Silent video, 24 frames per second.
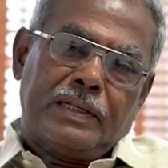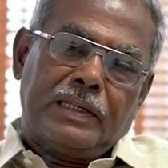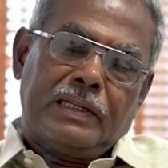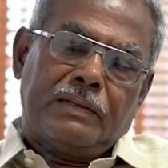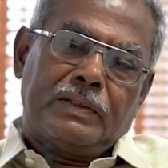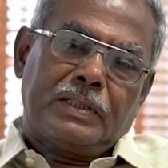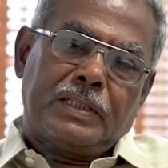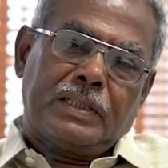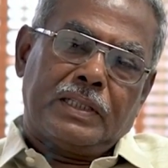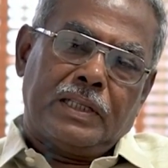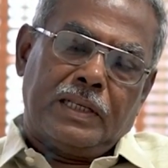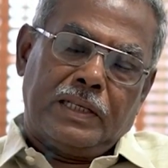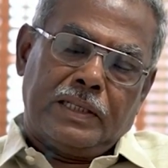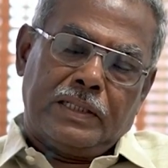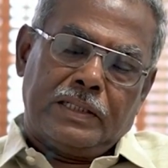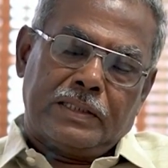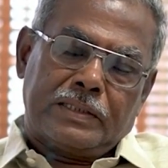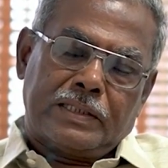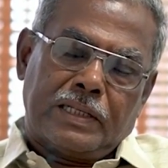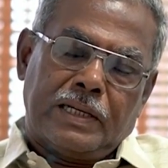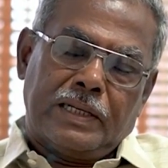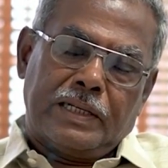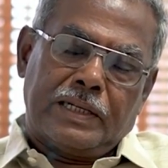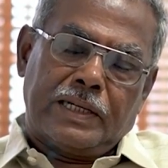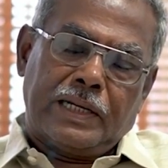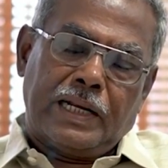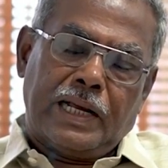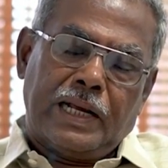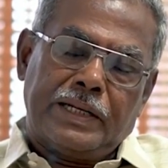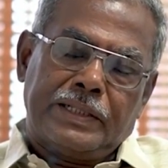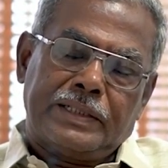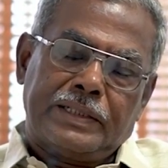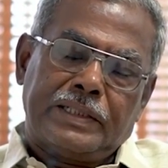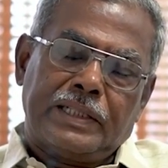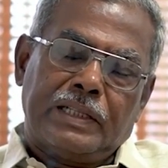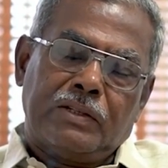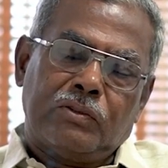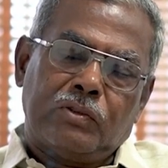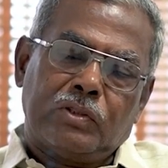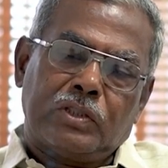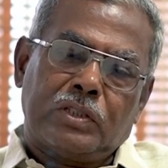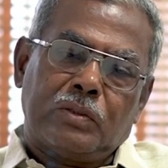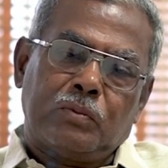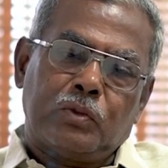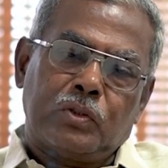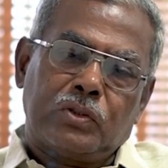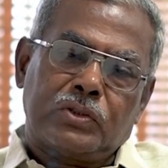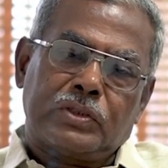இருபத்தி ரெண்டாயிரத்தி
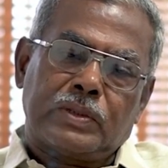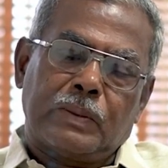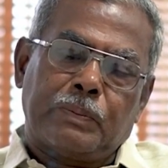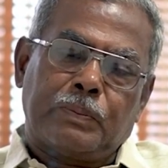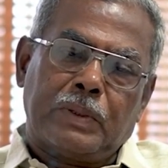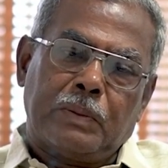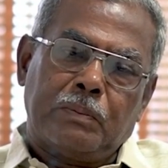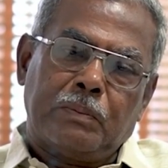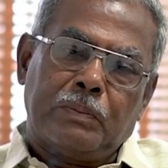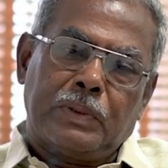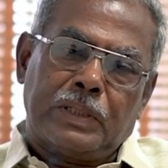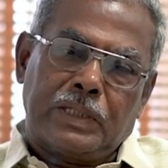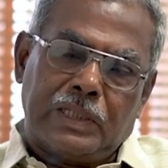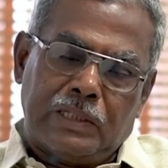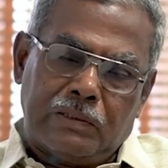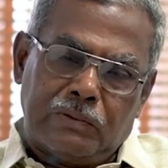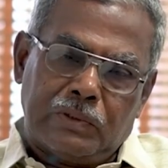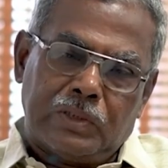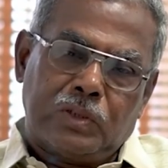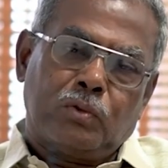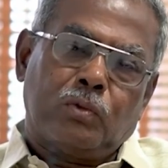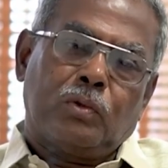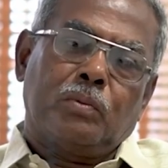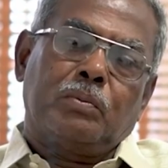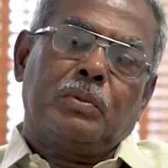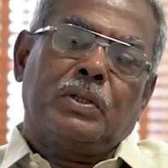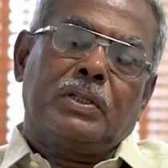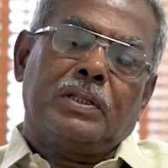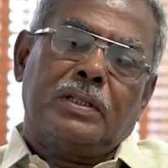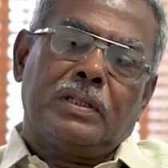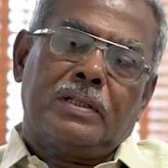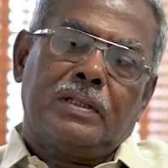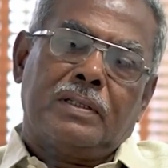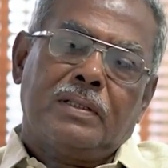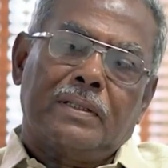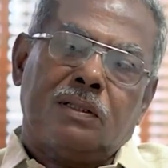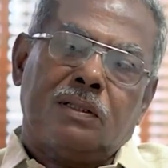இருபத்தி மூணு செப்டம்பர் இருபத்தி ஒன்பது